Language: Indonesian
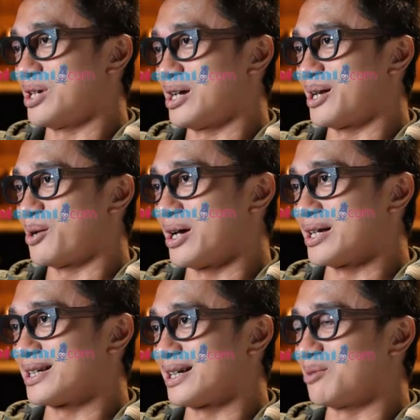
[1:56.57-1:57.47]
yang
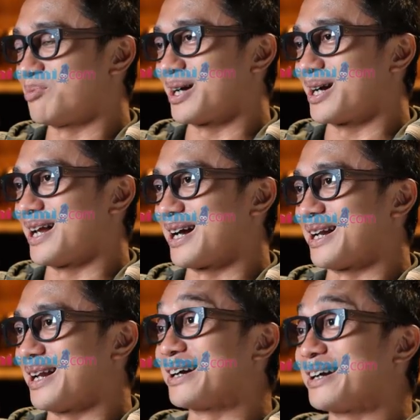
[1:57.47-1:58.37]
dewasa tapi
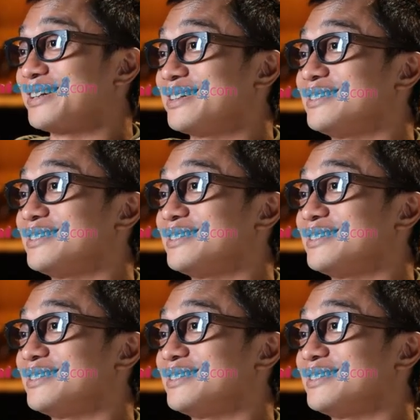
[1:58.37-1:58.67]
kekanak-kanakan.